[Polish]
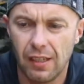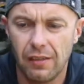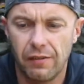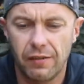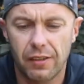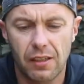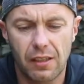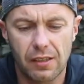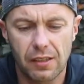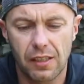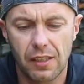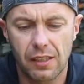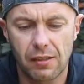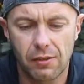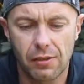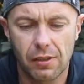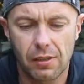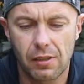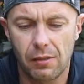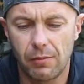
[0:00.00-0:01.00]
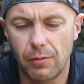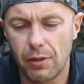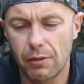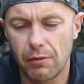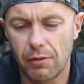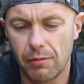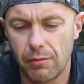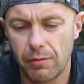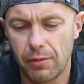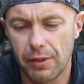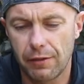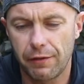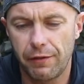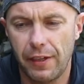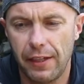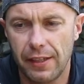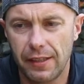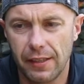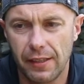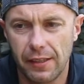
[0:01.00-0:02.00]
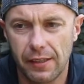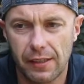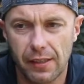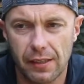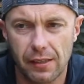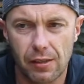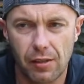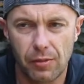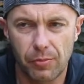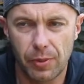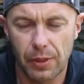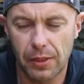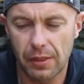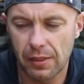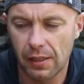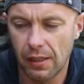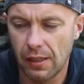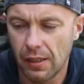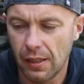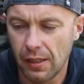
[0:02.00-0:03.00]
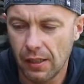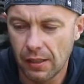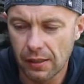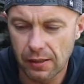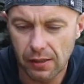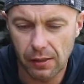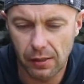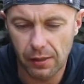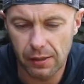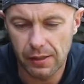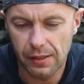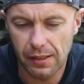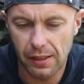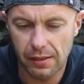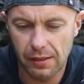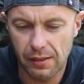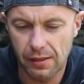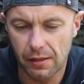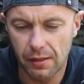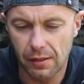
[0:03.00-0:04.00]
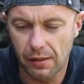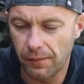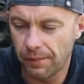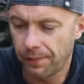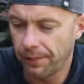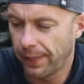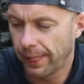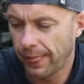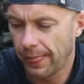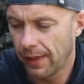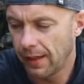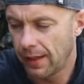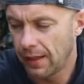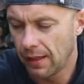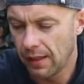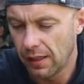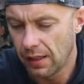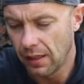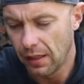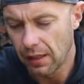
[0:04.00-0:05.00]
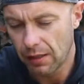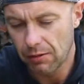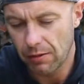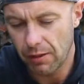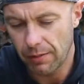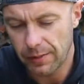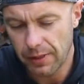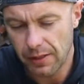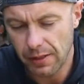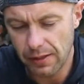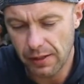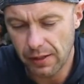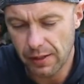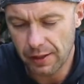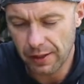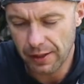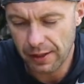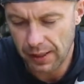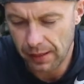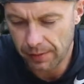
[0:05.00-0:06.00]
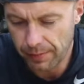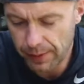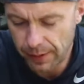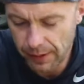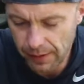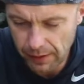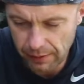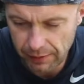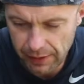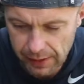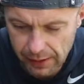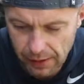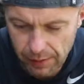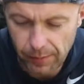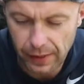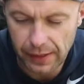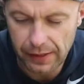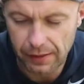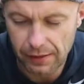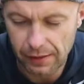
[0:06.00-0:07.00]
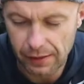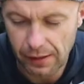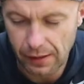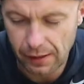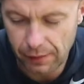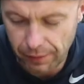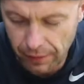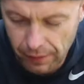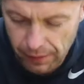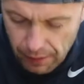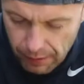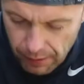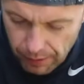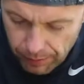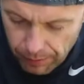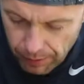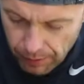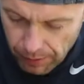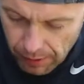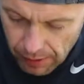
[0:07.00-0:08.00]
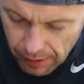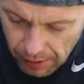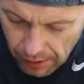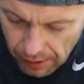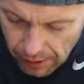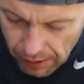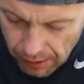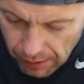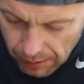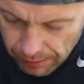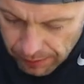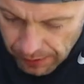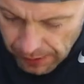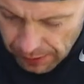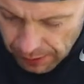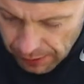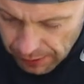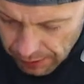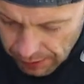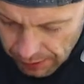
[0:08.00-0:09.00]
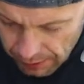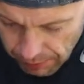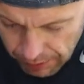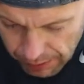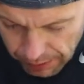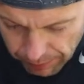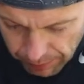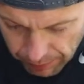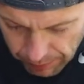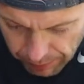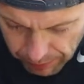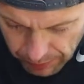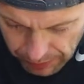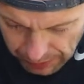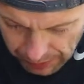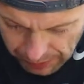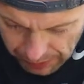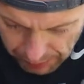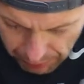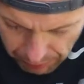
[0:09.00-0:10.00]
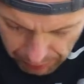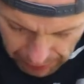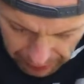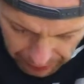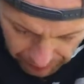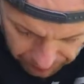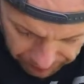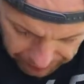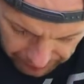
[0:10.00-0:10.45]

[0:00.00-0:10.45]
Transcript: Wygląda na to, że to mogło być fajne i zastąpić coś, za co chłopcy z DJI biorą jakieś bajańskie kwoty typu 50 zł plus przesyłka.